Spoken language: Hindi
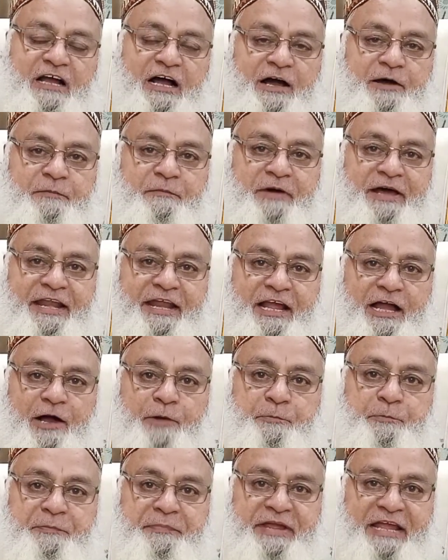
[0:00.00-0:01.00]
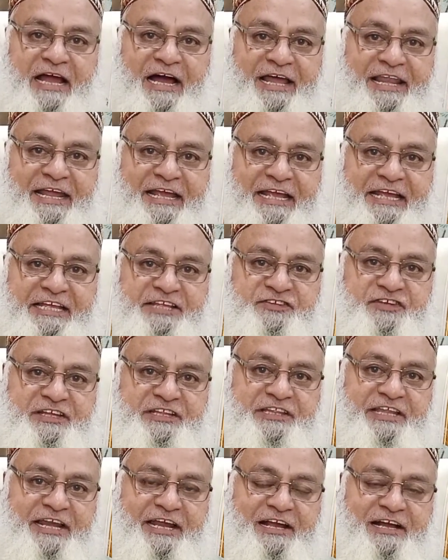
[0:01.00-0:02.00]
हमारे अम्बिया ने इसी
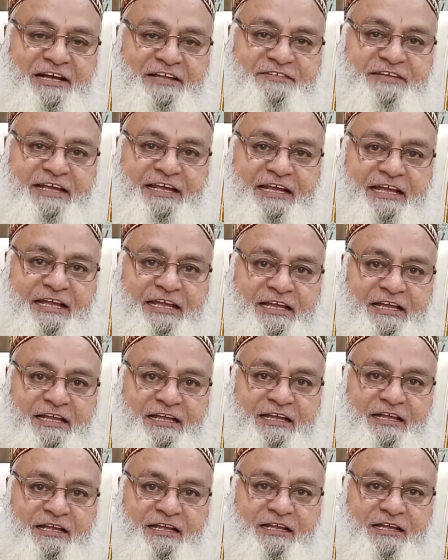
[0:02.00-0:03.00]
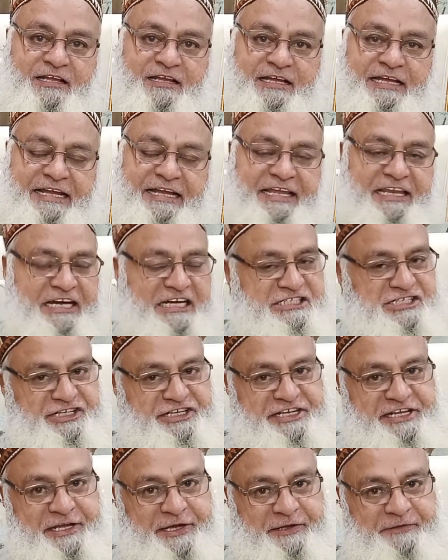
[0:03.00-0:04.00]
तरीक़ा से इलाज
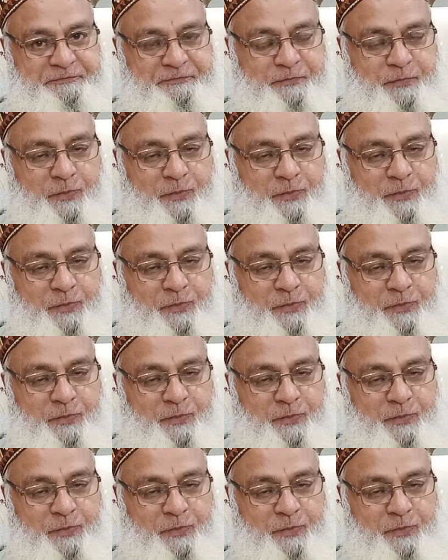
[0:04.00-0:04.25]
किए